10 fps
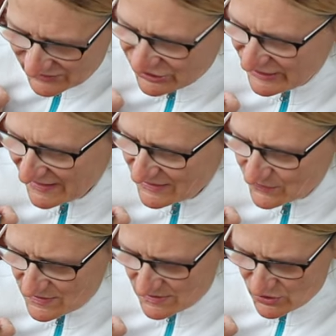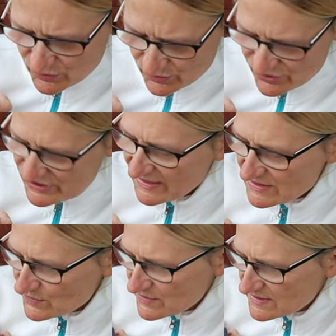Steckdose, Schoko
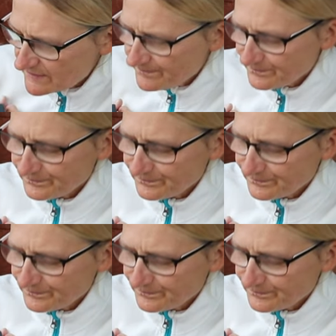steckdose